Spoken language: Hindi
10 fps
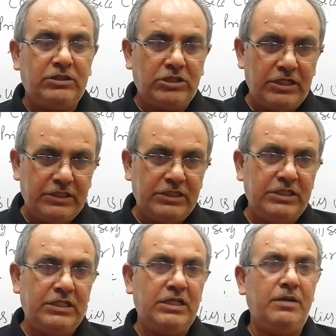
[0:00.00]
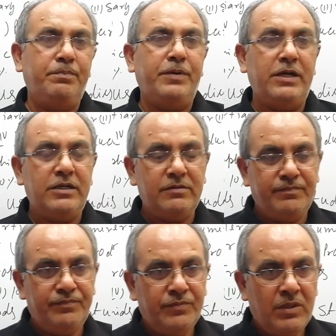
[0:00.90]
डे ए एम पर
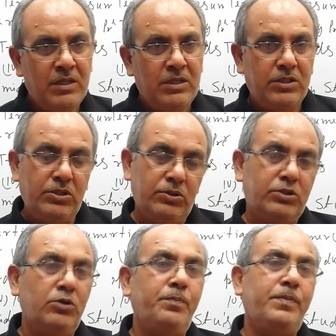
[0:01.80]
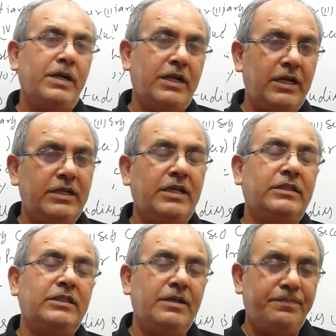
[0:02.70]
यूट्यूब पर डाले
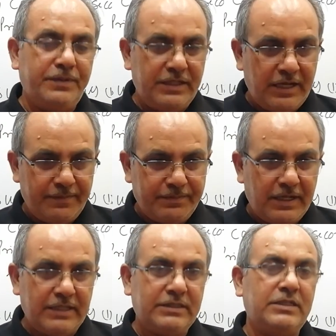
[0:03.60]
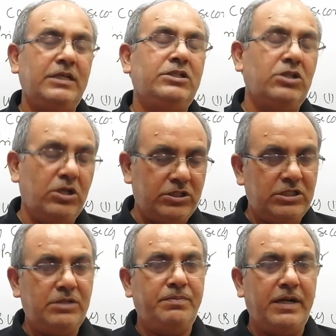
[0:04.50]
जाते हैं फ्री ऑफ कास्ट है
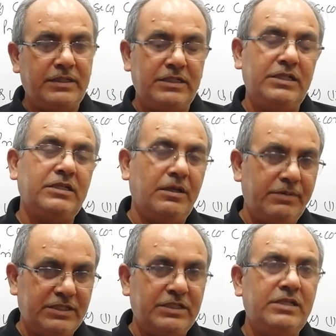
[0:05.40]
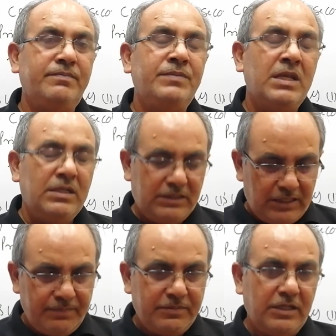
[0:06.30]
जोलॉजी भाटनी केमिस्ट्री
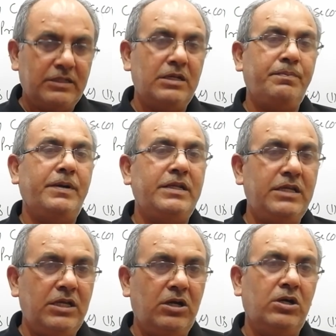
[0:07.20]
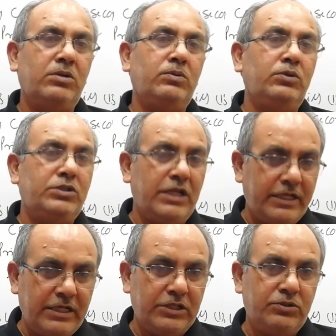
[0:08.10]
जम करके पढ़िए और
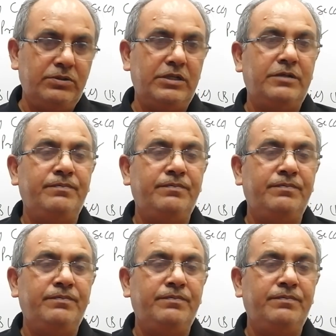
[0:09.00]
ऊँचाइयाँ छूए